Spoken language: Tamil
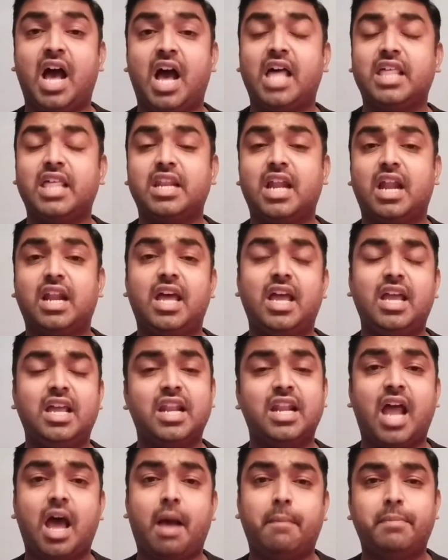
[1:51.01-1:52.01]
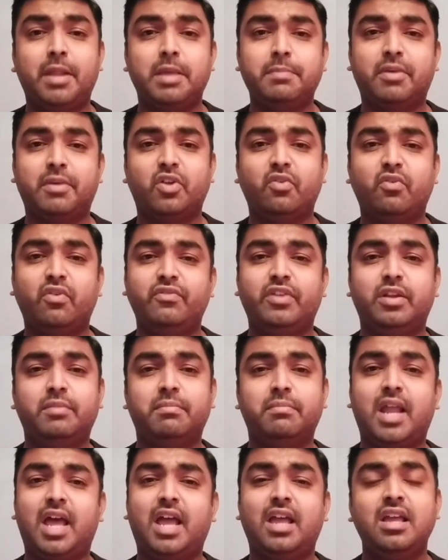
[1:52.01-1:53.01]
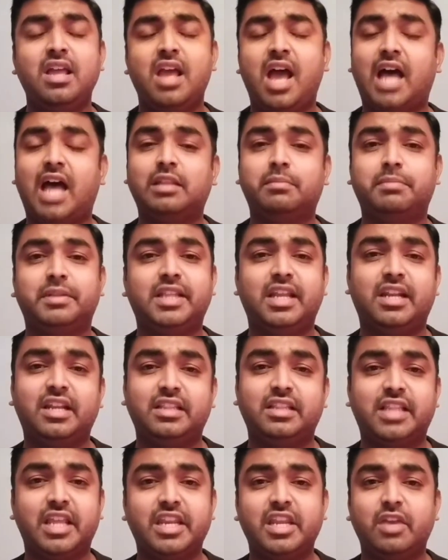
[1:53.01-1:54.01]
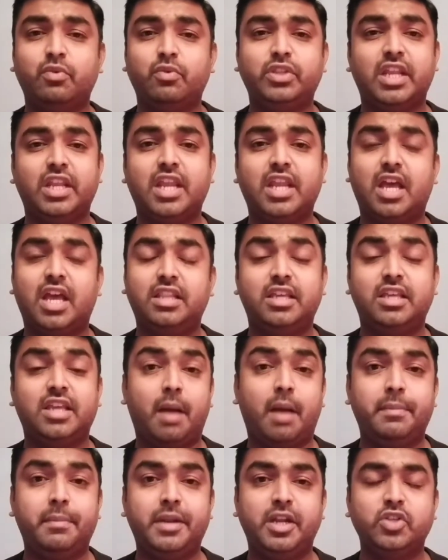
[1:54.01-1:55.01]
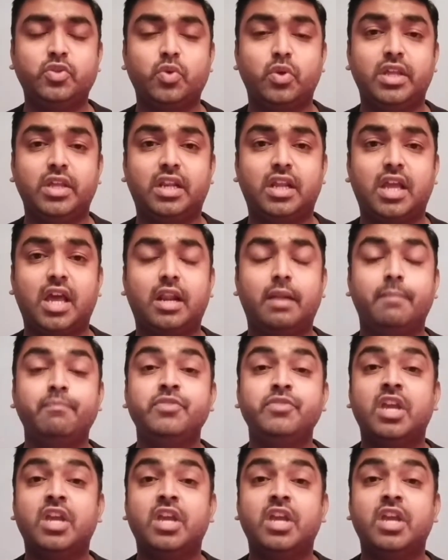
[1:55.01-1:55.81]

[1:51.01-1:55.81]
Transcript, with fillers: அதனால நான் அப்ளை பண்ணவும் விரும்பல அதை பத்தி எனக்கு தெரியவும் தெரியாது அப்படின்னு சொல்லியிருக்காரு